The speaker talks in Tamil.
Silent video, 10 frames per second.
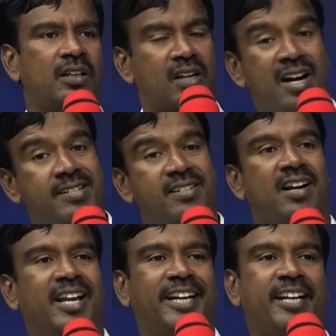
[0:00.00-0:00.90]

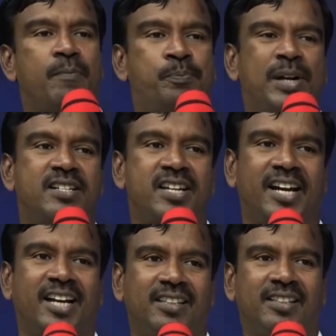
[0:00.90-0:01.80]
கட்டளையிடப்பட்ட
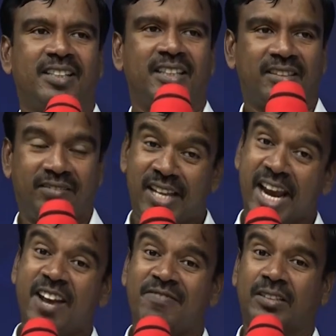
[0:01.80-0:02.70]

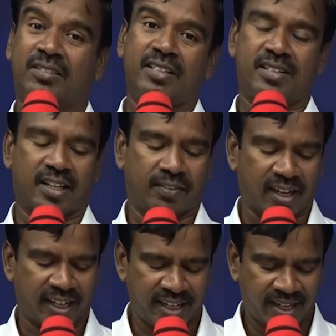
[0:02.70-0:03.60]
தேவ
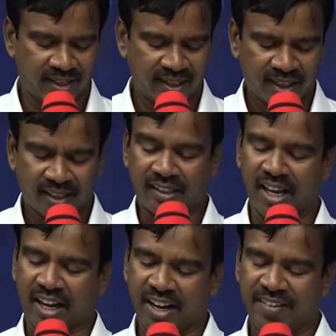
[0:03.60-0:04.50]
திட்டத்தை
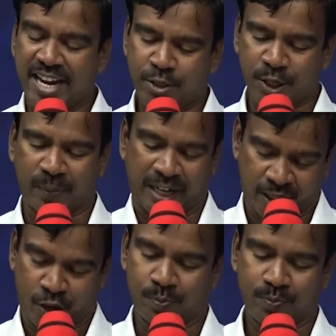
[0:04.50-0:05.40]
நிறைவேற்ற
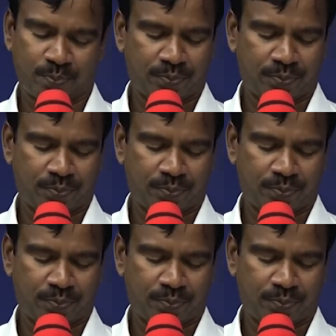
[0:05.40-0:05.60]
வேண்டும்